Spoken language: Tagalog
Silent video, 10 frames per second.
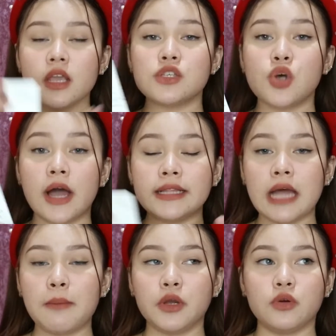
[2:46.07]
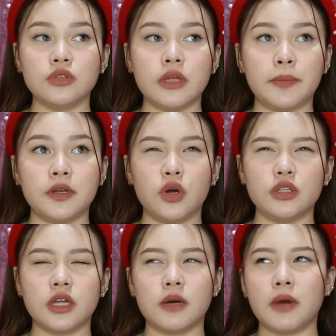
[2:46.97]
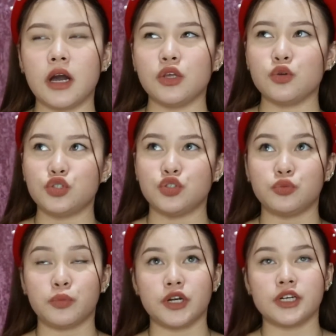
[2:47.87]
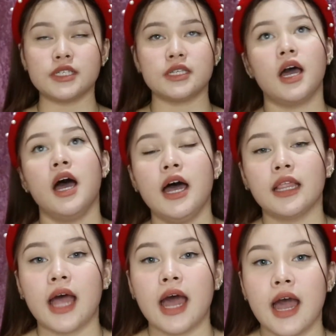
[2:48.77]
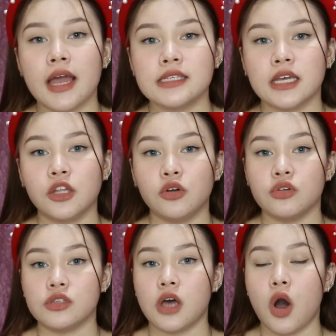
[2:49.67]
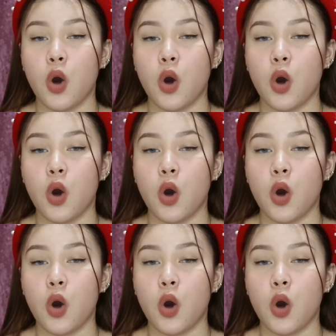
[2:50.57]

So, ang dami kong napanood na mga YouTubers na isa daw to sa